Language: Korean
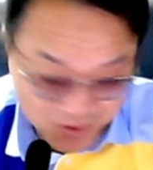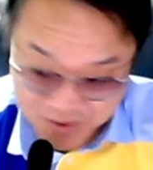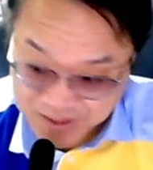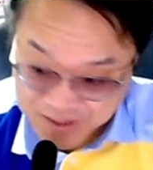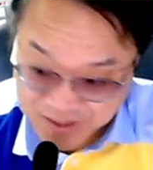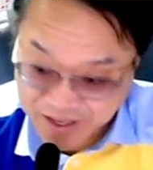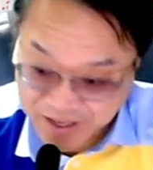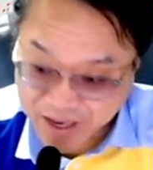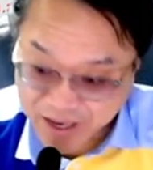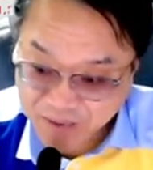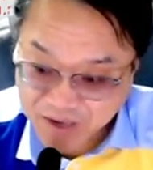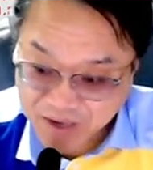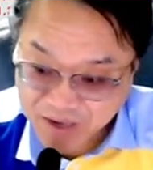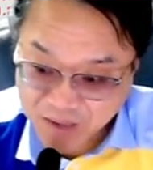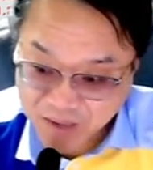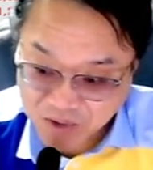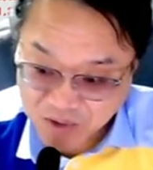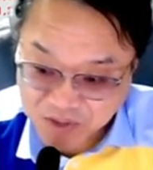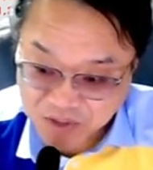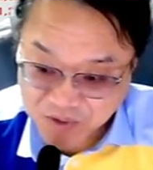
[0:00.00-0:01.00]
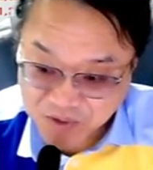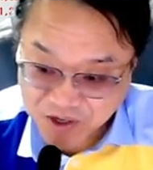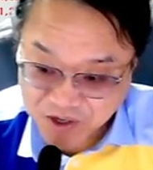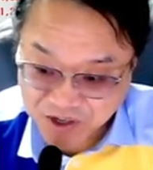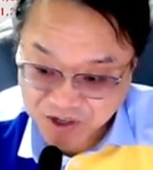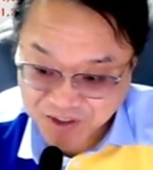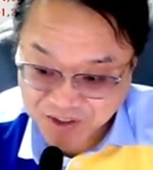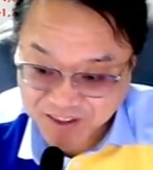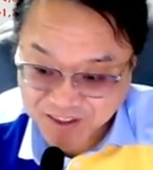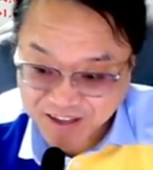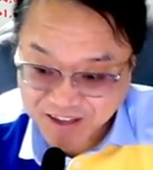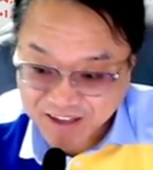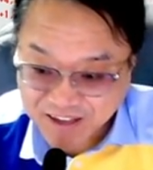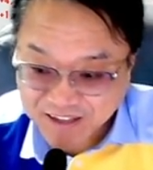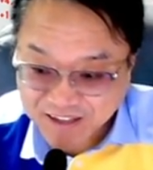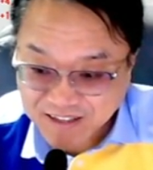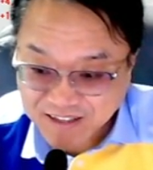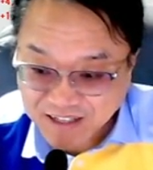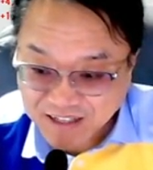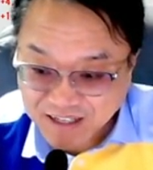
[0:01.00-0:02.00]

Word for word: 한번 대입을 해보시면